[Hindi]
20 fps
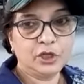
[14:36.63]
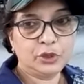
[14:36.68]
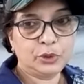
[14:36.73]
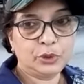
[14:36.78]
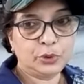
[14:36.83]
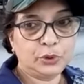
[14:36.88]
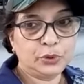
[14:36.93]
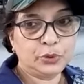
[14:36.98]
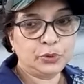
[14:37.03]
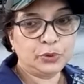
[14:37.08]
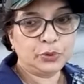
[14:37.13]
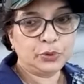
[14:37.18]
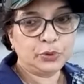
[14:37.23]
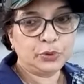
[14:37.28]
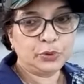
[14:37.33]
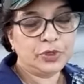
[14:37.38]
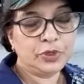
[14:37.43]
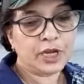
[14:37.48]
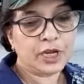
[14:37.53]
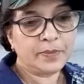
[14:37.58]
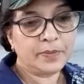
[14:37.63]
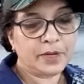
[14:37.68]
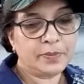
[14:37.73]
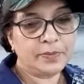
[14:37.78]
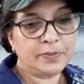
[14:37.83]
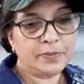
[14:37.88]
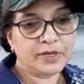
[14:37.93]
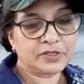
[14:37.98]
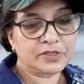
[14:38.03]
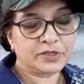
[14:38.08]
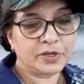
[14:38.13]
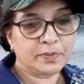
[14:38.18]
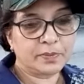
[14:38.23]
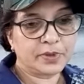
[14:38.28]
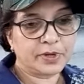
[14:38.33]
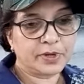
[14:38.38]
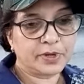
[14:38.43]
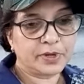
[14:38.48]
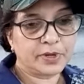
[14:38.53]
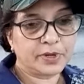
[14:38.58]
तो उनके मेरे भी पास
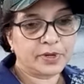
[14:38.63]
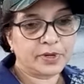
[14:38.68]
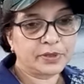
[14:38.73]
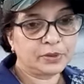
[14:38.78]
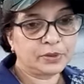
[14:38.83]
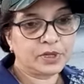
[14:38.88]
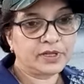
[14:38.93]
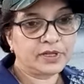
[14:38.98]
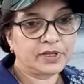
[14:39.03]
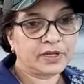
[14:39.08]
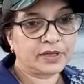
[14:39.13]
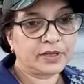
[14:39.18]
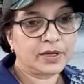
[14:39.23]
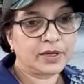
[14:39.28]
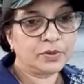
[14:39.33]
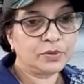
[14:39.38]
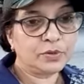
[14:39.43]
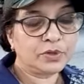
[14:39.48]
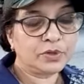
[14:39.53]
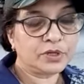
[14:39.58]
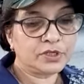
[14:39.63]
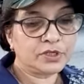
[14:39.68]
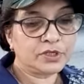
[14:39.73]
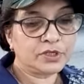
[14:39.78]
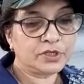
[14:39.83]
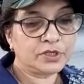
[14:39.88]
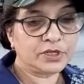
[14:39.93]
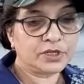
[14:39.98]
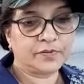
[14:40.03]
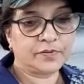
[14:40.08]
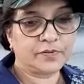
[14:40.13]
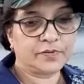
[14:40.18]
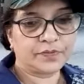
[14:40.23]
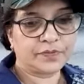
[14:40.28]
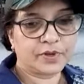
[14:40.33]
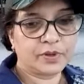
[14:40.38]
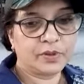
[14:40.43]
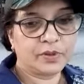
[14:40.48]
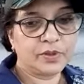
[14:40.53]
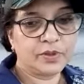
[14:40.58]
नंबर है तो खुदाबंद कहता उठ जा
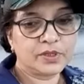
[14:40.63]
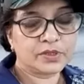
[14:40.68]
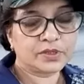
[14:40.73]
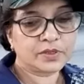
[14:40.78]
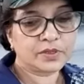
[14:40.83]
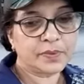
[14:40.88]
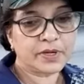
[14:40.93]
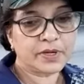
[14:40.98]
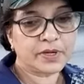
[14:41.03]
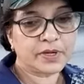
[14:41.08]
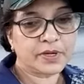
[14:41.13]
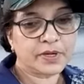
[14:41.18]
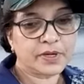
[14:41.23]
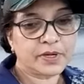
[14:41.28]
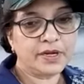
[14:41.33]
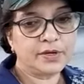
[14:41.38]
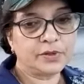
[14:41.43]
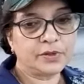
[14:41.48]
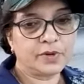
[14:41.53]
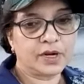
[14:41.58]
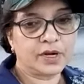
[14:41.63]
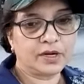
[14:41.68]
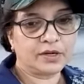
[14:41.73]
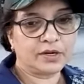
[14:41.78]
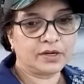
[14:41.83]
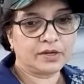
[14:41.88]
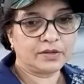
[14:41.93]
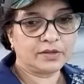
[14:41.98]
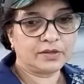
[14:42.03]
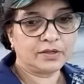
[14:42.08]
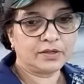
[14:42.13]
और सबके लिए दुआ कर